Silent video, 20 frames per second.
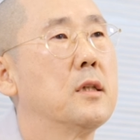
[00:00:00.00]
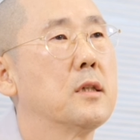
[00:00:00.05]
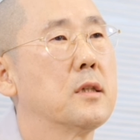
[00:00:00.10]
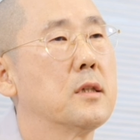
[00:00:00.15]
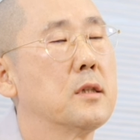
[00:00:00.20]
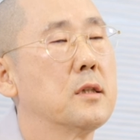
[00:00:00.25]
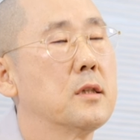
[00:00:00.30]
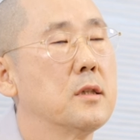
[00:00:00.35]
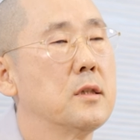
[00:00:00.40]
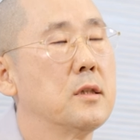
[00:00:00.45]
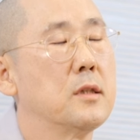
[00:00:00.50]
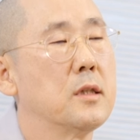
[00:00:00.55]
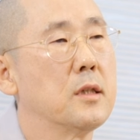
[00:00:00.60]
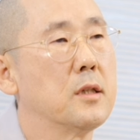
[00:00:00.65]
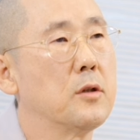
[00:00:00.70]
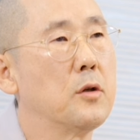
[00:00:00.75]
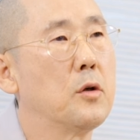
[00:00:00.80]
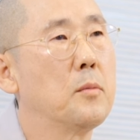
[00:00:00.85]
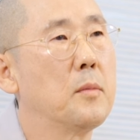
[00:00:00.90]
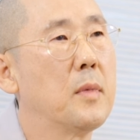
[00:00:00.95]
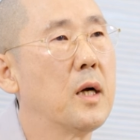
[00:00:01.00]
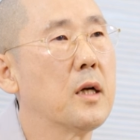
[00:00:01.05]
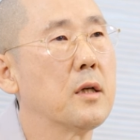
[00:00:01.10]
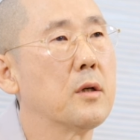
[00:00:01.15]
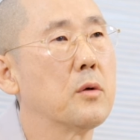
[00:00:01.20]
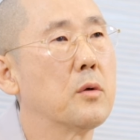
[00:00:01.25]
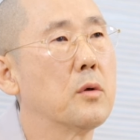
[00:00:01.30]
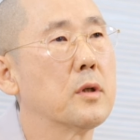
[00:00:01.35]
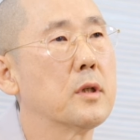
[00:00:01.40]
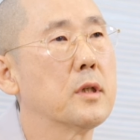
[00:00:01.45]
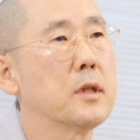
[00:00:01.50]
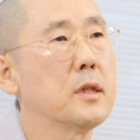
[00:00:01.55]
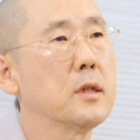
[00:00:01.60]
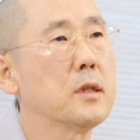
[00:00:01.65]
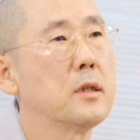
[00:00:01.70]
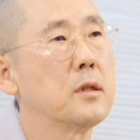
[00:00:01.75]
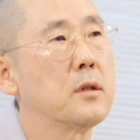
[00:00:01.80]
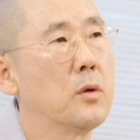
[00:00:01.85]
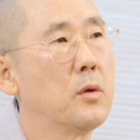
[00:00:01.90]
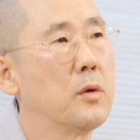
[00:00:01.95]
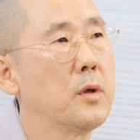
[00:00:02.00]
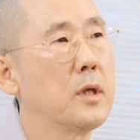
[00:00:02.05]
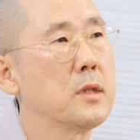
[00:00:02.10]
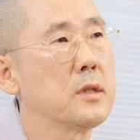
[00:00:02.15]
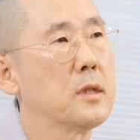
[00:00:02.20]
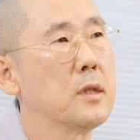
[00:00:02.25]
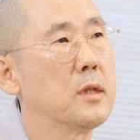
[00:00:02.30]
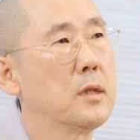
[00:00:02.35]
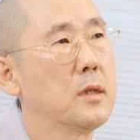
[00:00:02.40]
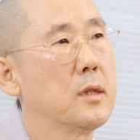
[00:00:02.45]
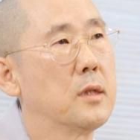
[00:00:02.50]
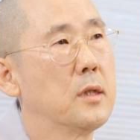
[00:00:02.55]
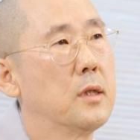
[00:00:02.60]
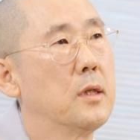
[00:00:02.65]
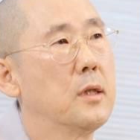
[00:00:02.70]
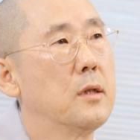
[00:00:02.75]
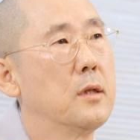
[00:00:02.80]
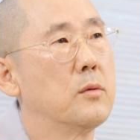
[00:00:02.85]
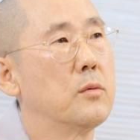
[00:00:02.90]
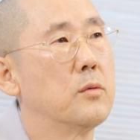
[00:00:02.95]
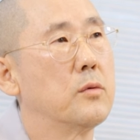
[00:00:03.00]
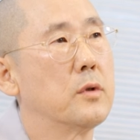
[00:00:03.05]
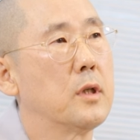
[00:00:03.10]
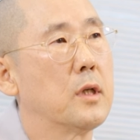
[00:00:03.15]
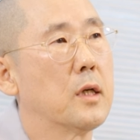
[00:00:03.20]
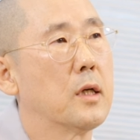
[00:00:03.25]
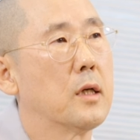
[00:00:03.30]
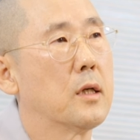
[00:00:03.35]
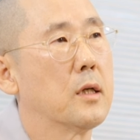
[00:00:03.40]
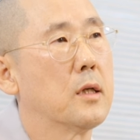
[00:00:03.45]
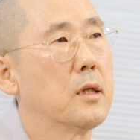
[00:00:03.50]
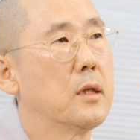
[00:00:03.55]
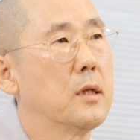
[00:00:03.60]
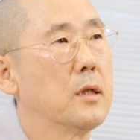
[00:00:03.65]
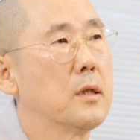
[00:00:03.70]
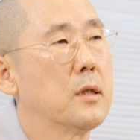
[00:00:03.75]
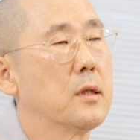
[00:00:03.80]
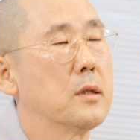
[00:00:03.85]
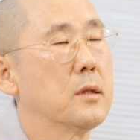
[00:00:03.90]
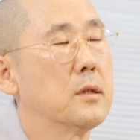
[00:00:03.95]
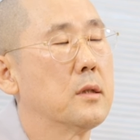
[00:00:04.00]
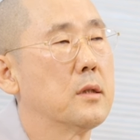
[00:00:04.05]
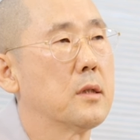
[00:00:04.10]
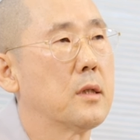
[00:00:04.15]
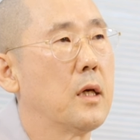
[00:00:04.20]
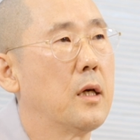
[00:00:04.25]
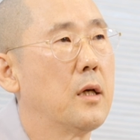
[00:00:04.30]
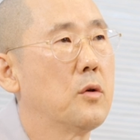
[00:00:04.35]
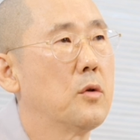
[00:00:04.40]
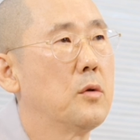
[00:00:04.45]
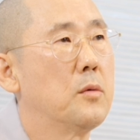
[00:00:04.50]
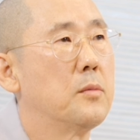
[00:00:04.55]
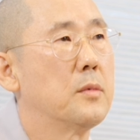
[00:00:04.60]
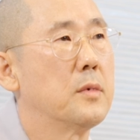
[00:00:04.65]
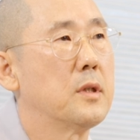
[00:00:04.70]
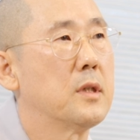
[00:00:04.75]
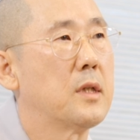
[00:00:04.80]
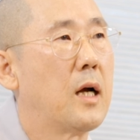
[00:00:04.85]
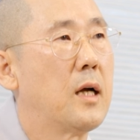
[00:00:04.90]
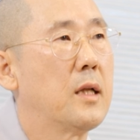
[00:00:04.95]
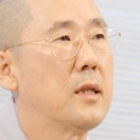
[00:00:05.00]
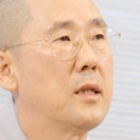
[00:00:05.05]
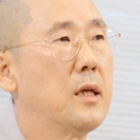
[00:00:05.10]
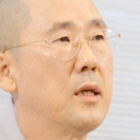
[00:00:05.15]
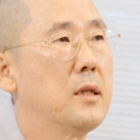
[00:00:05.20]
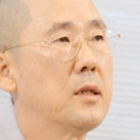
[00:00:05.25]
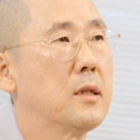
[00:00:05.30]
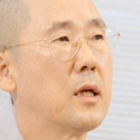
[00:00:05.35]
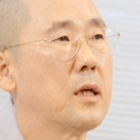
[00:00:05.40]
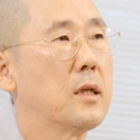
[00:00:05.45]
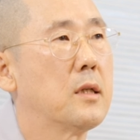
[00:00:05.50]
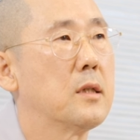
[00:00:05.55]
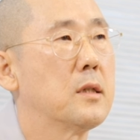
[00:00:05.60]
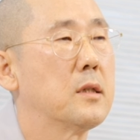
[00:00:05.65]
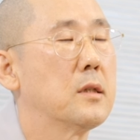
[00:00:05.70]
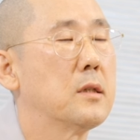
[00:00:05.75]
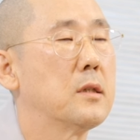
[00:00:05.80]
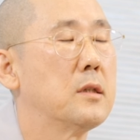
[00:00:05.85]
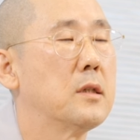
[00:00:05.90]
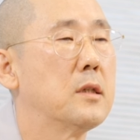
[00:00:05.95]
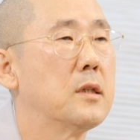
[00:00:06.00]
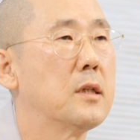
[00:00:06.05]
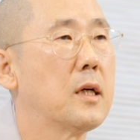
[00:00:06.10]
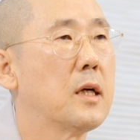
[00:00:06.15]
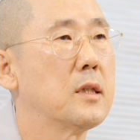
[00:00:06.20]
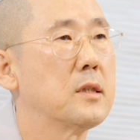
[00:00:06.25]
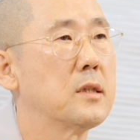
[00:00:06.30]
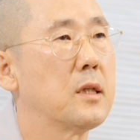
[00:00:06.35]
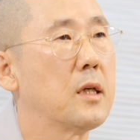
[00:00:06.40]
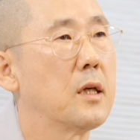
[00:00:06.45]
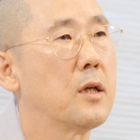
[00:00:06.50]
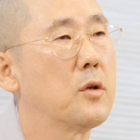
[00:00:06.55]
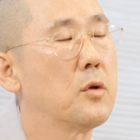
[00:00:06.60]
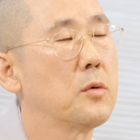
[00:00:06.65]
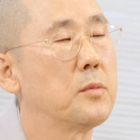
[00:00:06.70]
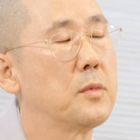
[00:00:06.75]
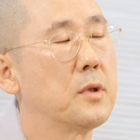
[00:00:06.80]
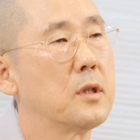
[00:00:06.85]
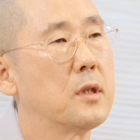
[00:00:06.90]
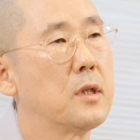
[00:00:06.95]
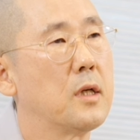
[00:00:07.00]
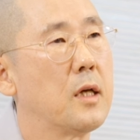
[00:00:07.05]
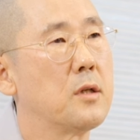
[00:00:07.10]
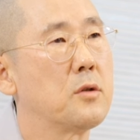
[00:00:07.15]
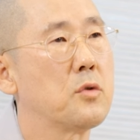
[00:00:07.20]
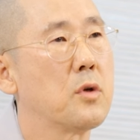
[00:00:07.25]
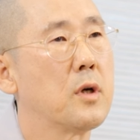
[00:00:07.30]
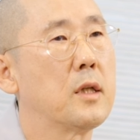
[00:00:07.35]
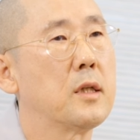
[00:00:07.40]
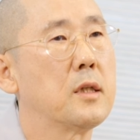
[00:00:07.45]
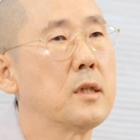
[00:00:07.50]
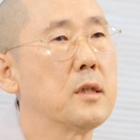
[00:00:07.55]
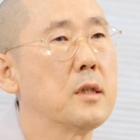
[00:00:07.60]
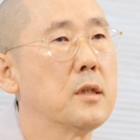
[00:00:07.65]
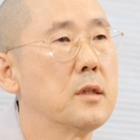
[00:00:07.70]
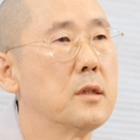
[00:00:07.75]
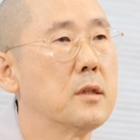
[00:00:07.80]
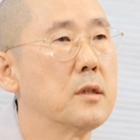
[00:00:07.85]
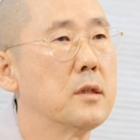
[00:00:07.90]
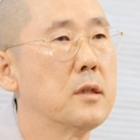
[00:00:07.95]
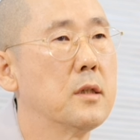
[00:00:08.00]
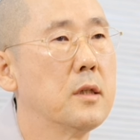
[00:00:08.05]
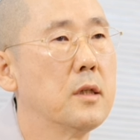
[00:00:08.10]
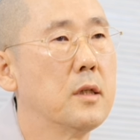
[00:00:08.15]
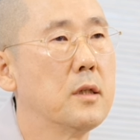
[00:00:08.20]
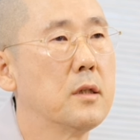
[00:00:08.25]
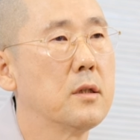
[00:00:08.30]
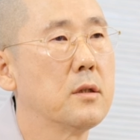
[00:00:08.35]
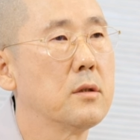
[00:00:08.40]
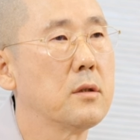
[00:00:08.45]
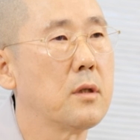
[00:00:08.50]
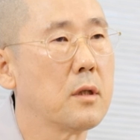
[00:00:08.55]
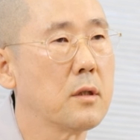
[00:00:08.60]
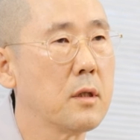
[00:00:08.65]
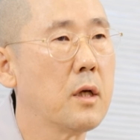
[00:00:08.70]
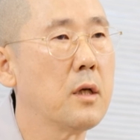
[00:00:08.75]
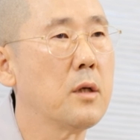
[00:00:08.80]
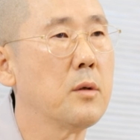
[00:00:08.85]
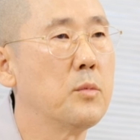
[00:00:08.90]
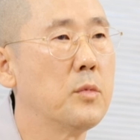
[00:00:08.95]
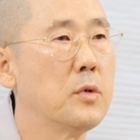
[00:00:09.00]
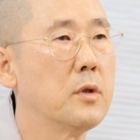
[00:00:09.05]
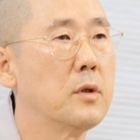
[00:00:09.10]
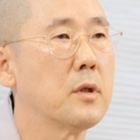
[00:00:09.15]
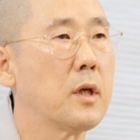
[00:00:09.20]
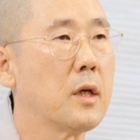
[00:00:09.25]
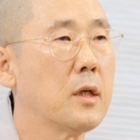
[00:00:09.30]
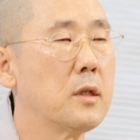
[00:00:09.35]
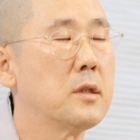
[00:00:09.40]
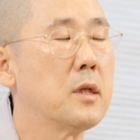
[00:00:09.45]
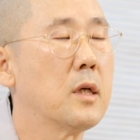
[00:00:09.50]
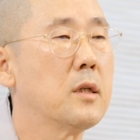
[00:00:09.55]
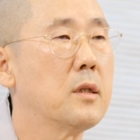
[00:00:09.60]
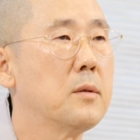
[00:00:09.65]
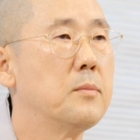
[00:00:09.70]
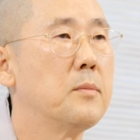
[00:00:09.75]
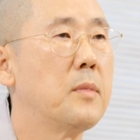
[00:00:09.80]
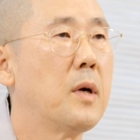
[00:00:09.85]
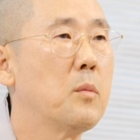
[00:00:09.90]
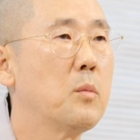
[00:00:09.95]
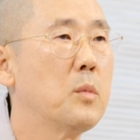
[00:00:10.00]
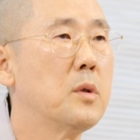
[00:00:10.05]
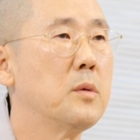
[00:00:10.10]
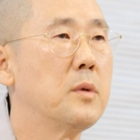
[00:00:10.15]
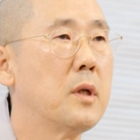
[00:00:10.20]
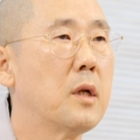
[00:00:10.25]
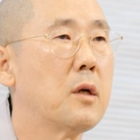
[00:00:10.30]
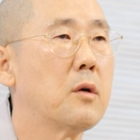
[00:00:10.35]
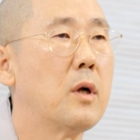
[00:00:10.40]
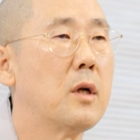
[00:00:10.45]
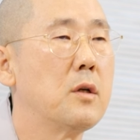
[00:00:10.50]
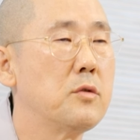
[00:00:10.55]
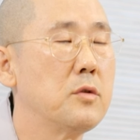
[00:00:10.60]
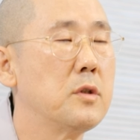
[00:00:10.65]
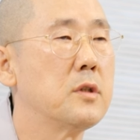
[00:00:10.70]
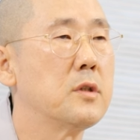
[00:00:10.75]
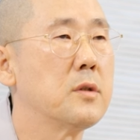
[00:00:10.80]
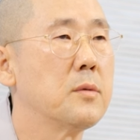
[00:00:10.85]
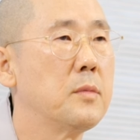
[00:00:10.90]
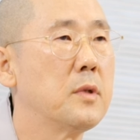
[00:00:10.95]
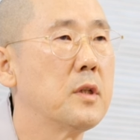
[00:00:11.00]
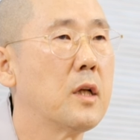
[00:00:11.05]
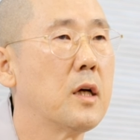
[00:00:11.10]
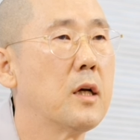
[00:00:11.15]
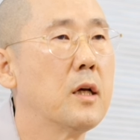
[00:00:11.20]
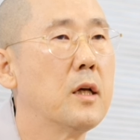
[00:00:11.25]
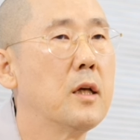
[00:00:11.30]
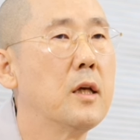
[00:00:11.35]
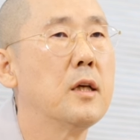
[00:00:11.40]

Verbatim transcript: 그런 이제 욕망이고, 그런 걸 통해서 우리가 그런 괴로움, 나한테 일어나는 그런 여러 가지 괴로움들을 해소하는 거는 상당히 뭐 괜찮은 방법이라고 할 수 있습니다.